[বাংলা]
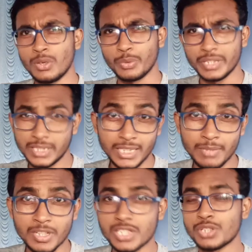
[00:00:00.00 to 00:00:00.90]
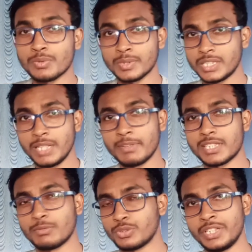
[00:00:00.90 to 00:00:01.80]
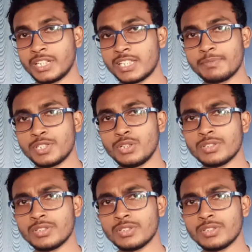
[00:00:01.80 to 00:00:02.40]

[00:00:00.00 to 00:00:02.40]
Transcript: ওই তিন মাসের তিন মাসের মতো ইন্টার্নশিপ ছিল